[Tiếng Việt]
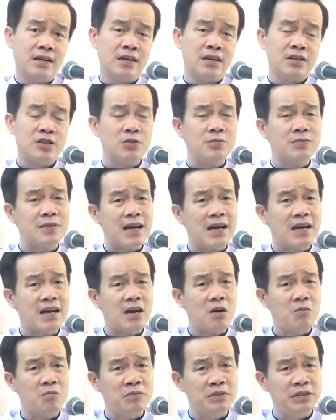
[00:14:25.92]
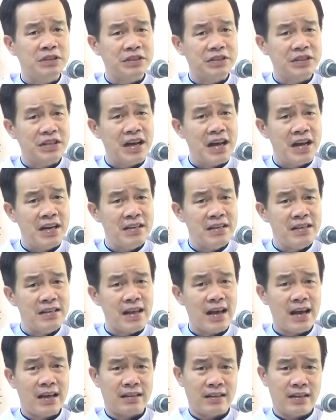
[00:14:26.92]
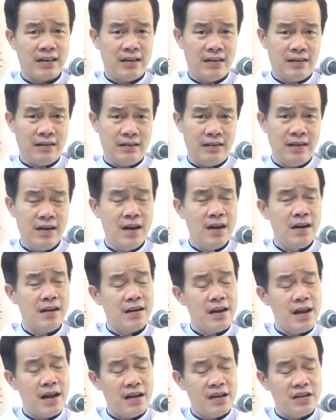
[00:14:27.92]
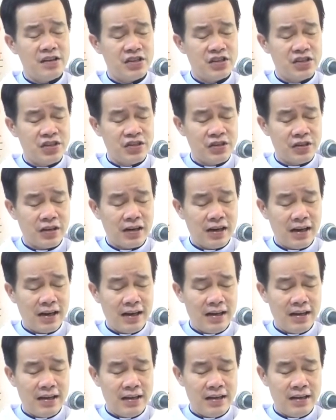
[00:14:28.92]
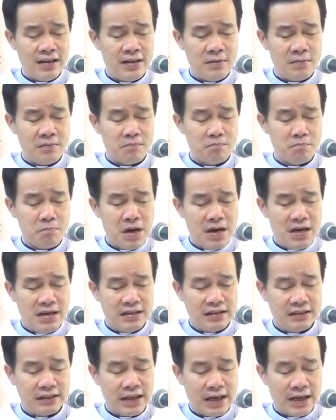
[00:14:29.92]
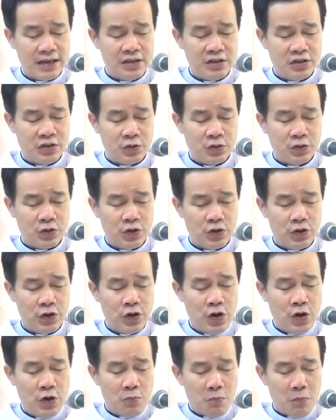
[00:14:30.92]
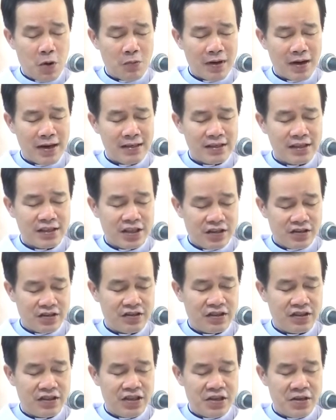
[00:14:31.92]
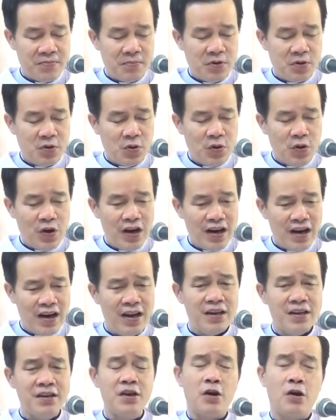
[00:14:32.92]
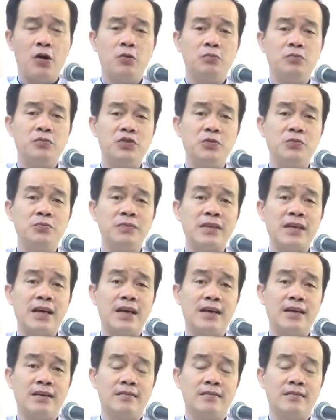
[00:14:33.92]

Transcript: chúng ta không được đến nhà thờ để rước lấy mình thánh chúa một cách trực tiếp nuôi linh hồn chúng ta